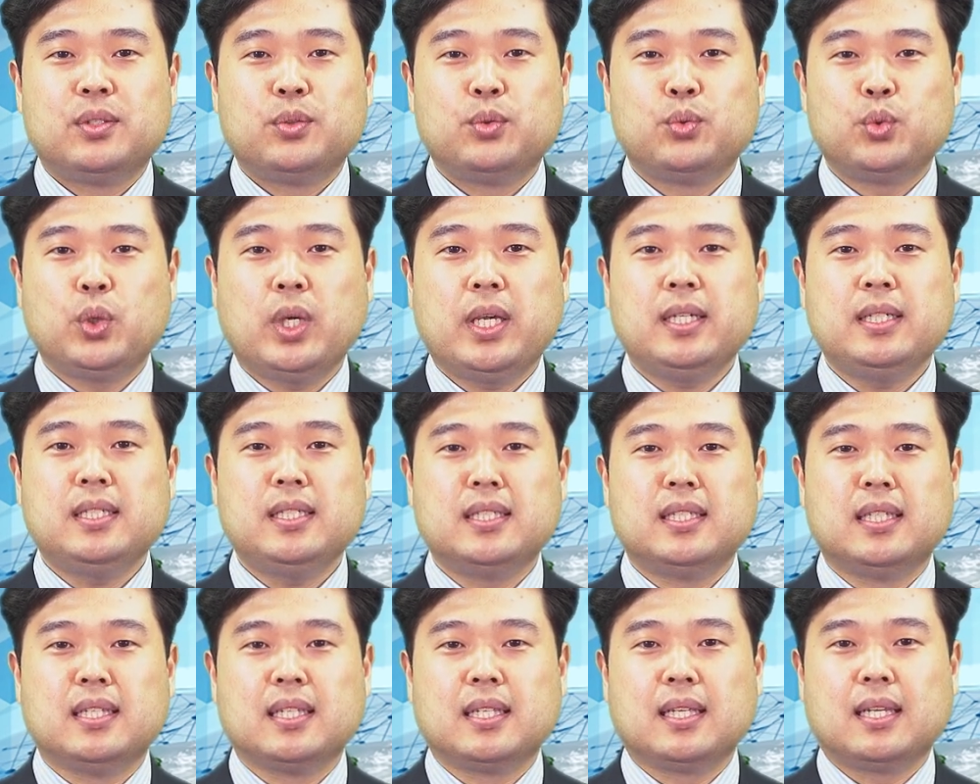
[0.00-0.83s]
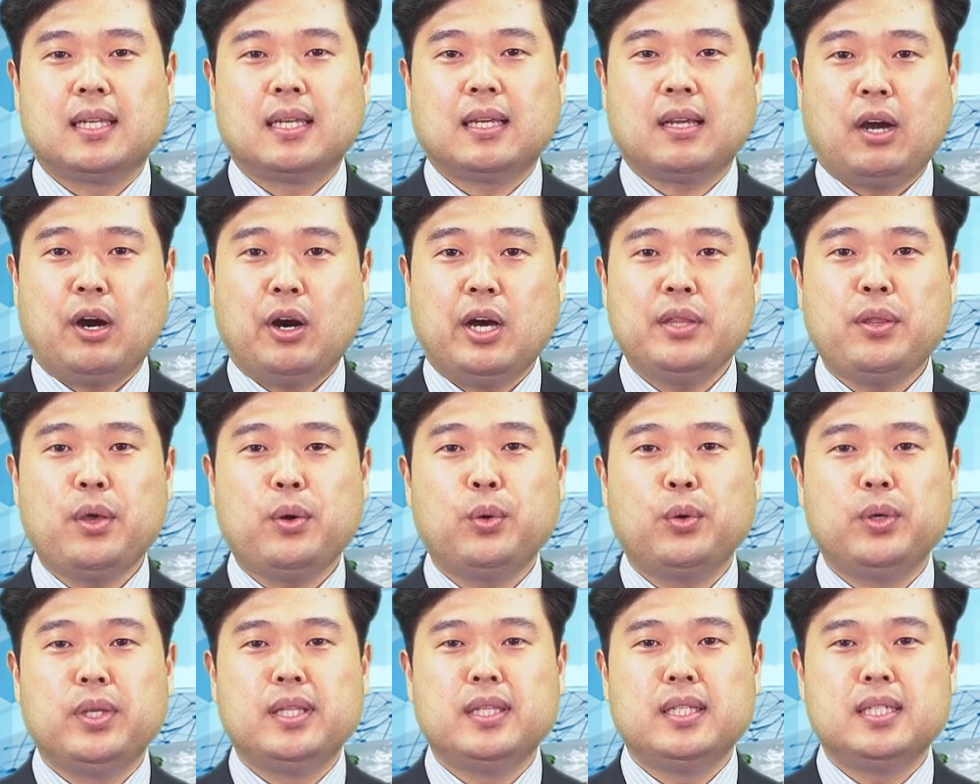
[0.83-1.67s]
최근
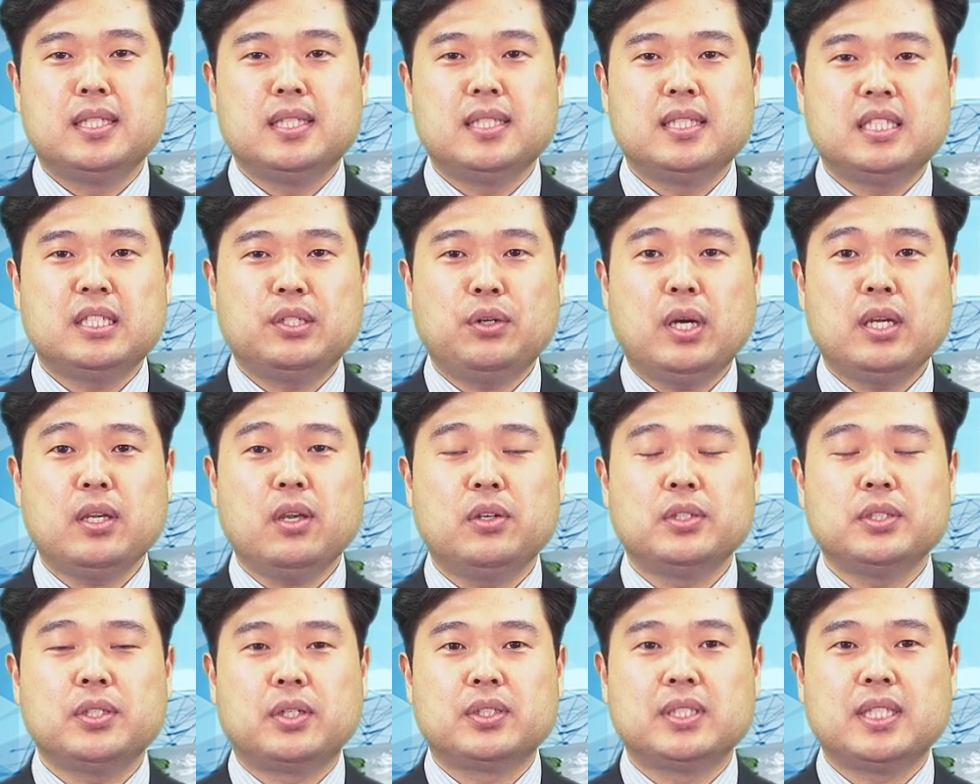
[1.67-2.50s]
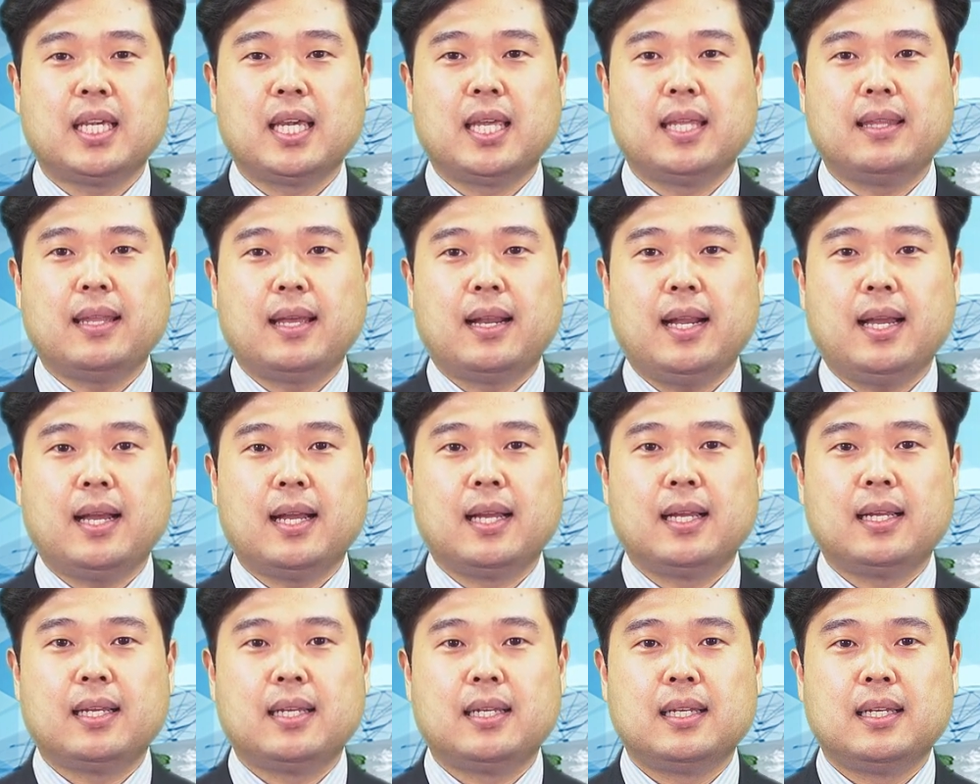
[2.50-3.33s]
강화되고 있는 친환경 정책에
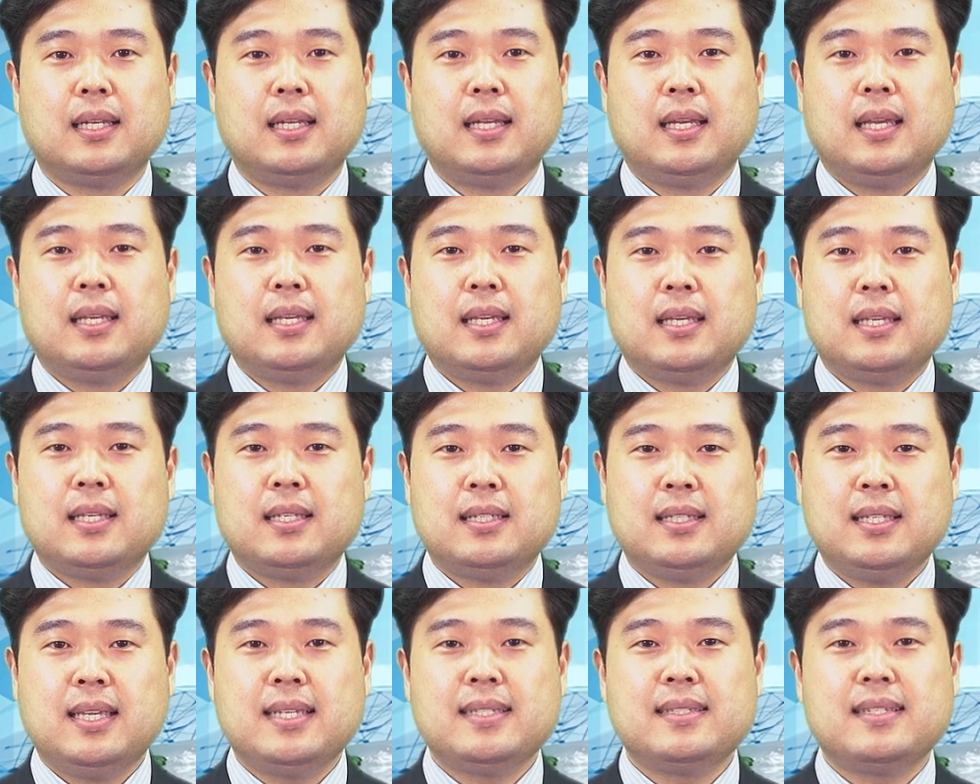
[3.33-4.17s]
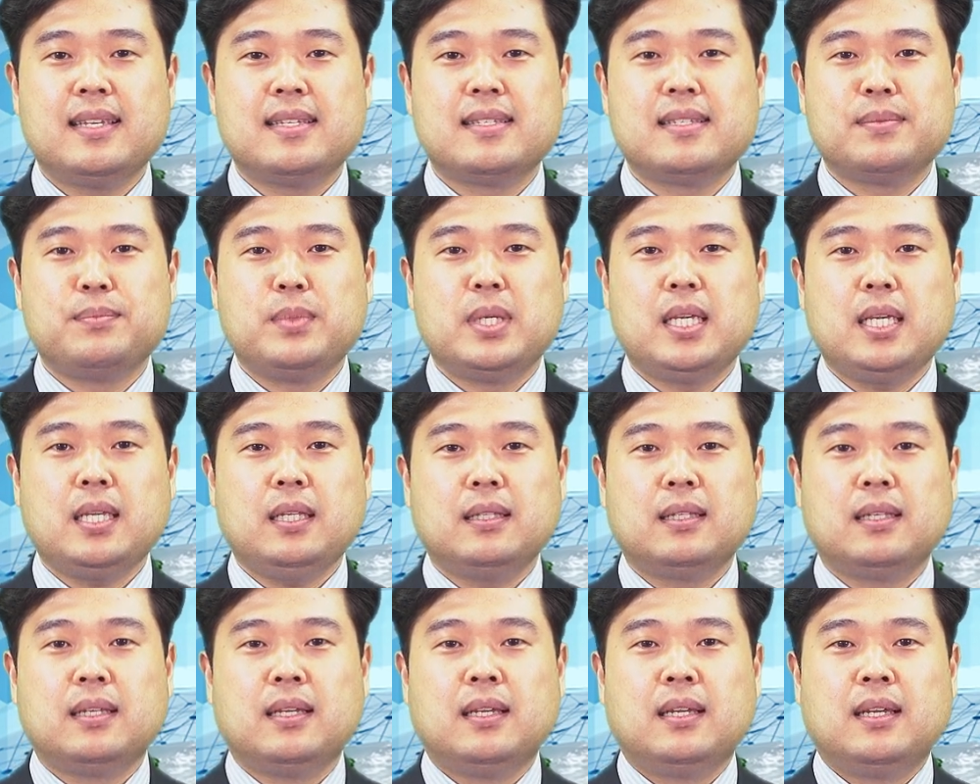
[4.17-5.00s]
따라 ESS 및
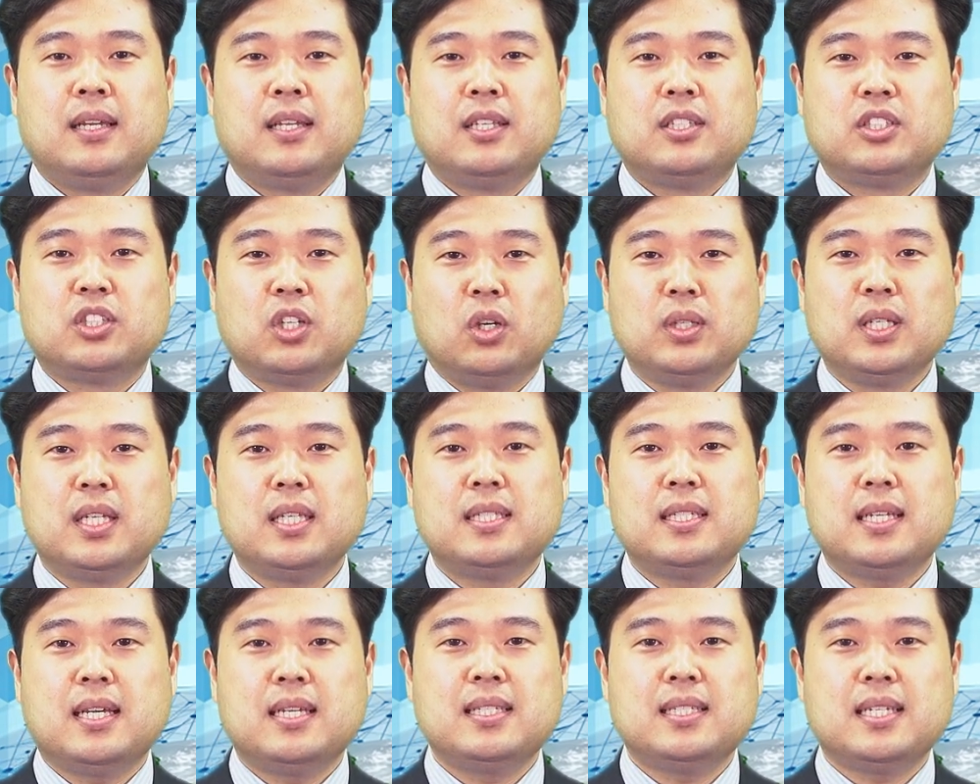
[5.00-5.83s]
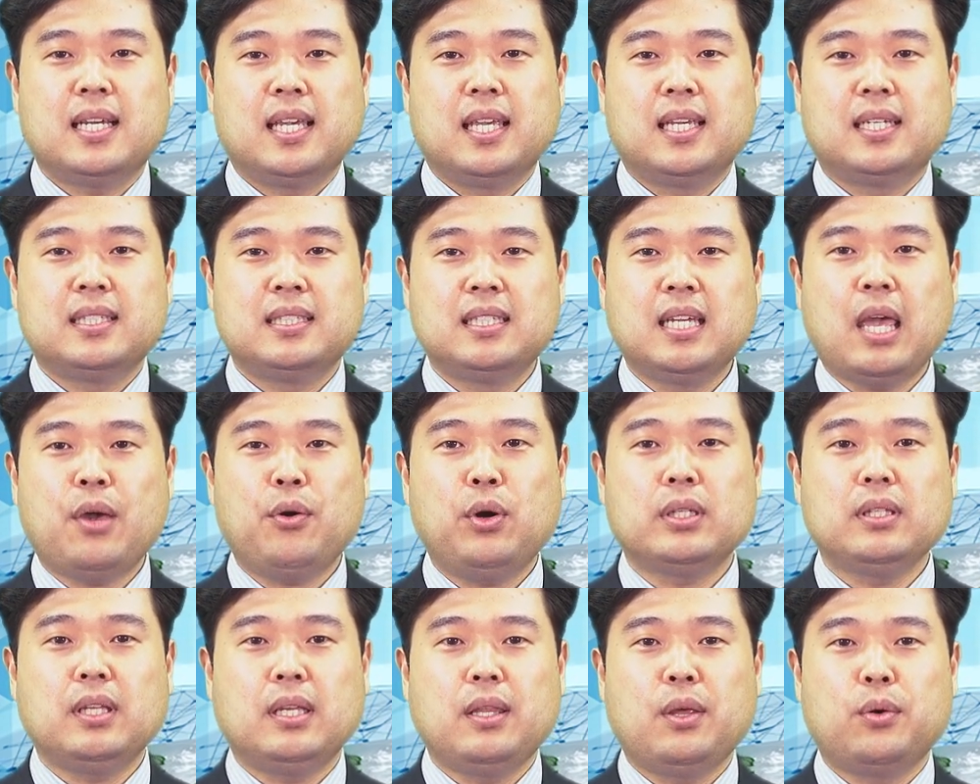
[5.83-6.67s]
전기차 시장이 크게
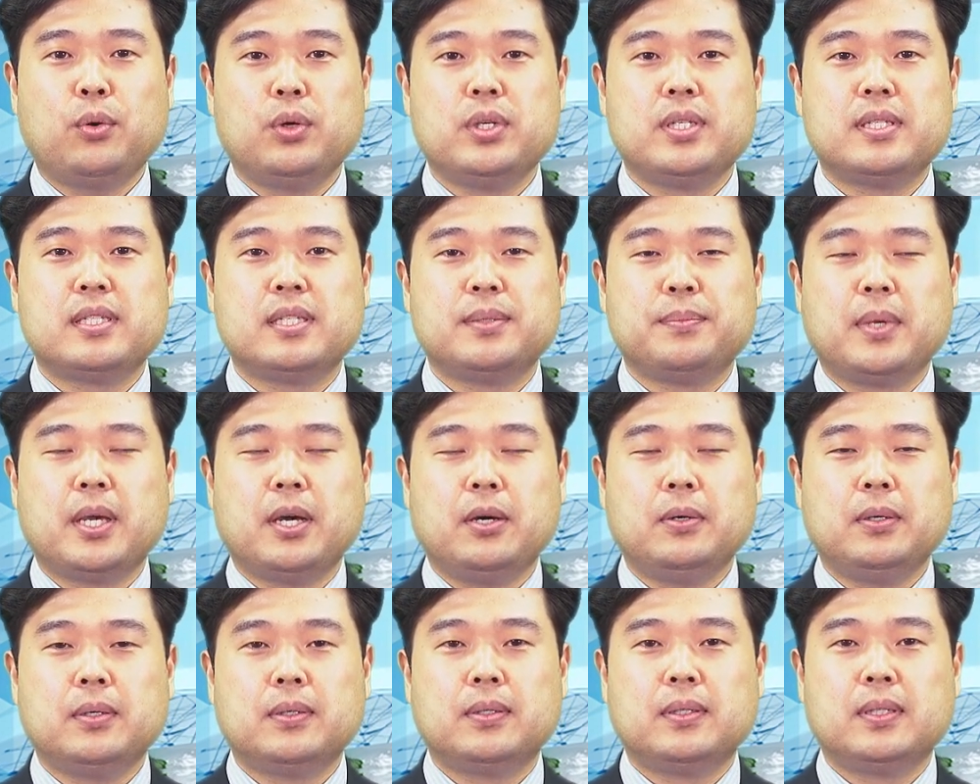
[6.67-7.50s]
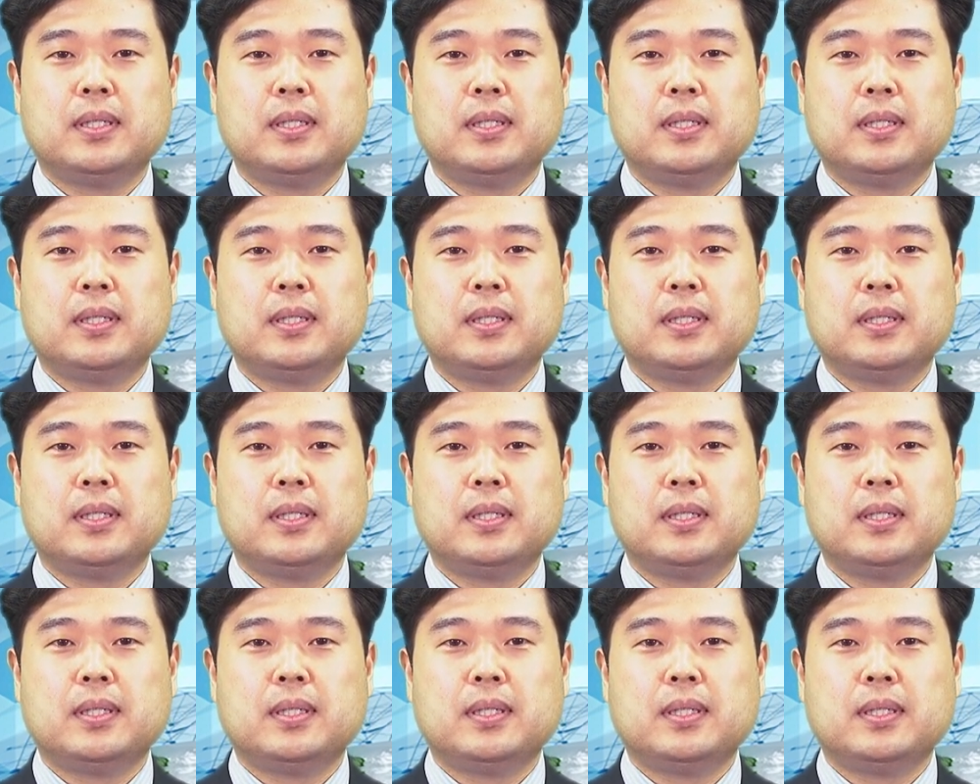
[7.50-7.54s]
확대되고 있으며